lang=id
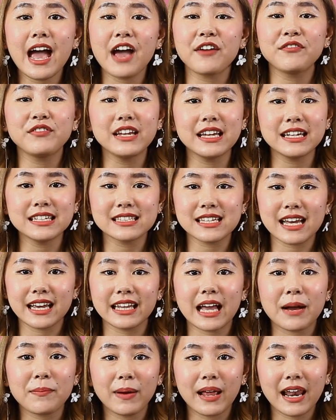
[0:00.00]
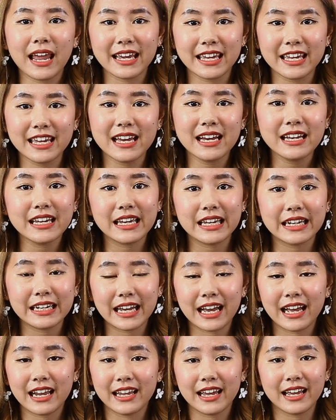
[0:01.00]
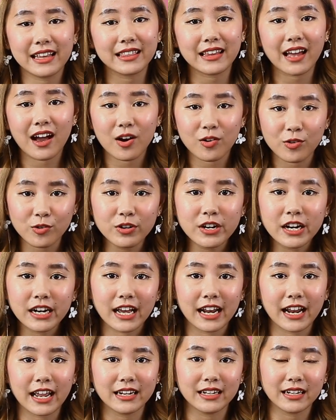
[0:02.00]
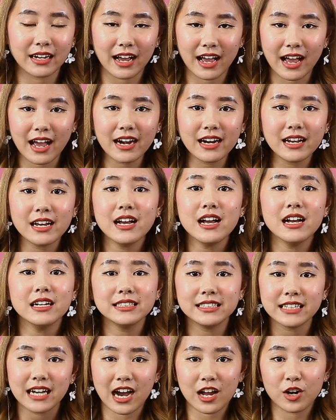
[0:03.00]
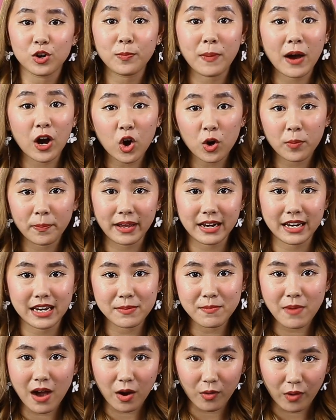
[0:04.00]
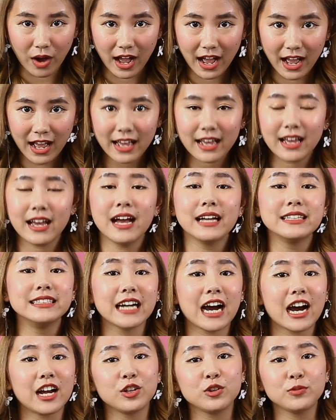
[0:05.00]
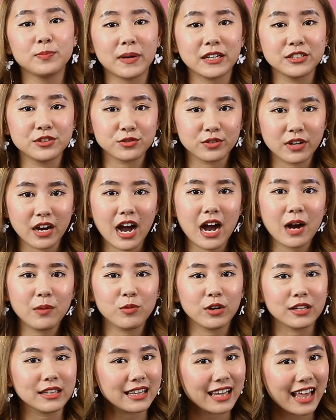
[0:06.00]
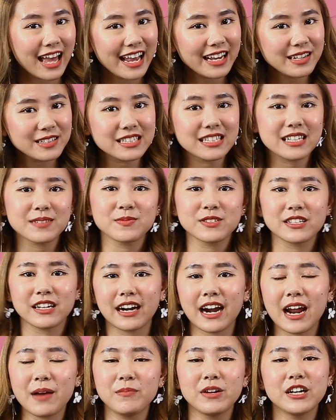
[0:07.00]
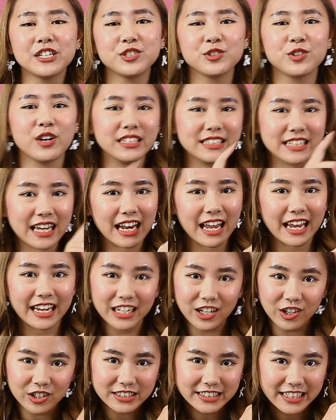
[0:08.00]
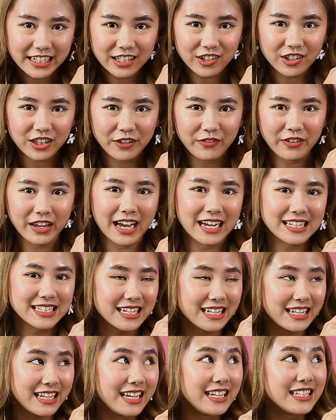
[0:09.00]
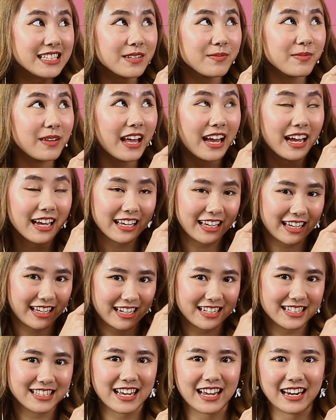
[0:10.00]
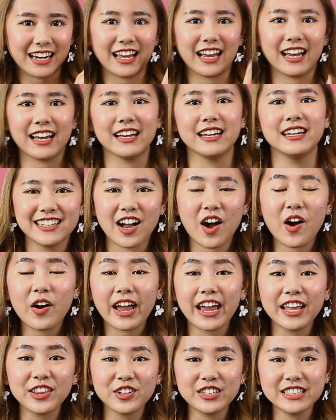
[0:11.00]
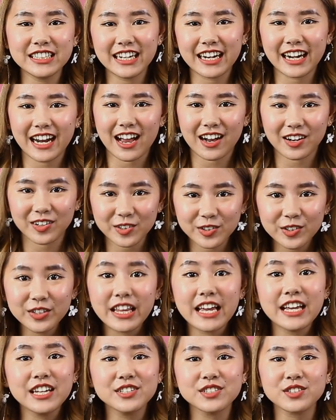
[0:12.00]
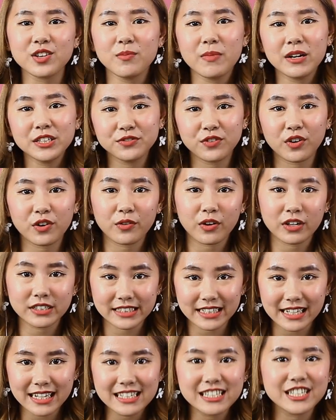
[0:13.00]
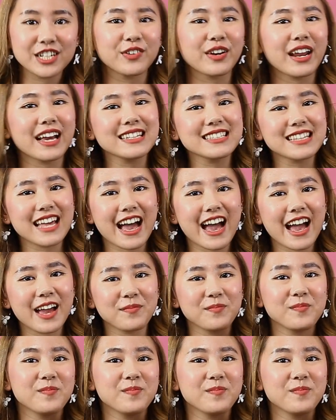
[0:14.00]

FD Insight apa lagi yang ingin kalian tahu dan kalian dengar? Jangan lupa komen di bawah. Jangan lupa juga buat like, subscribe, dan juga nyalain lonceng notifikasi di sebelah kiri sana. Oke, itu aja dari aku. Thank you so much for watching. See you next time.